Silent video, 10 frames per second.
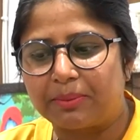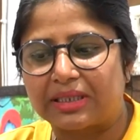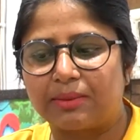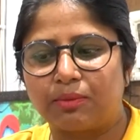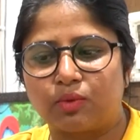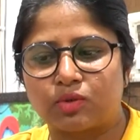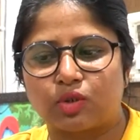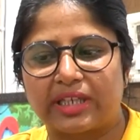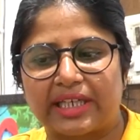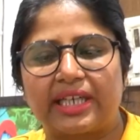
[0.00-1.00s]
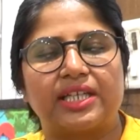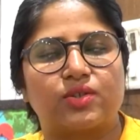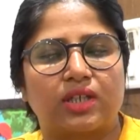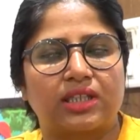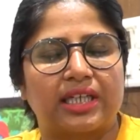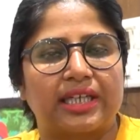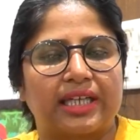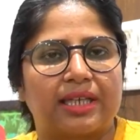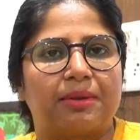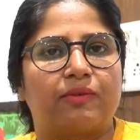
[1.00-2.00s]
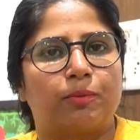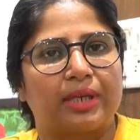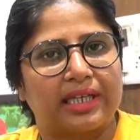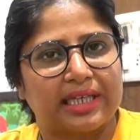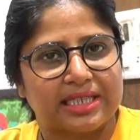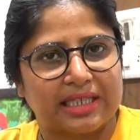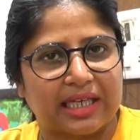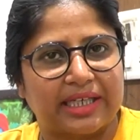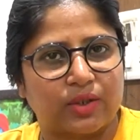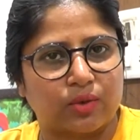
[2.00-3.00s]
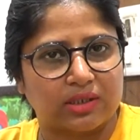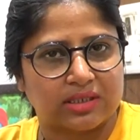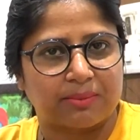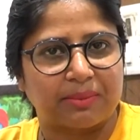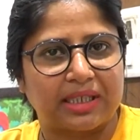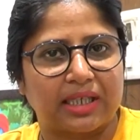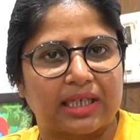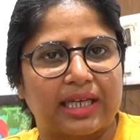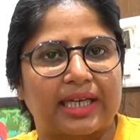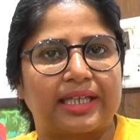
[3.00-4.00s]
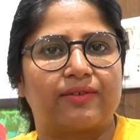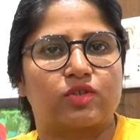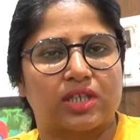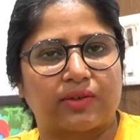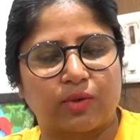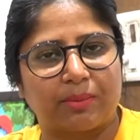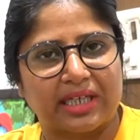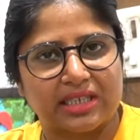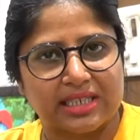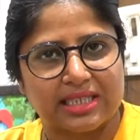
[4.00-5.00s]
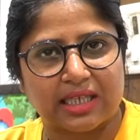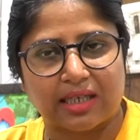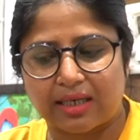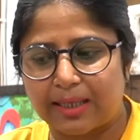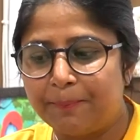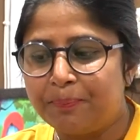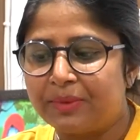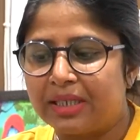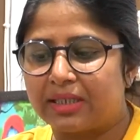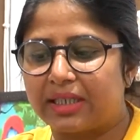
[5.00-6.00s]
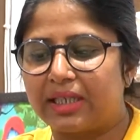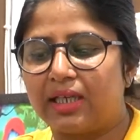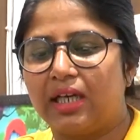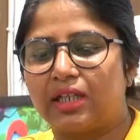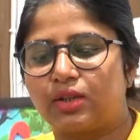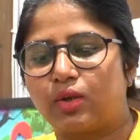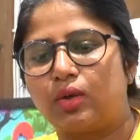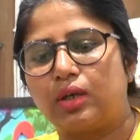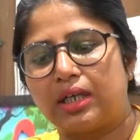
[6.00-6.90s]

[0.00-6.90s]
मतलब उसको देखने की ज़रूरत नहीं है कि भाई वो बिलिंग कैसे क्लाइंट को सबमिट कर रहा है या वो स्टाफ को मैनेज कैसे कर रहा है ठीक है तो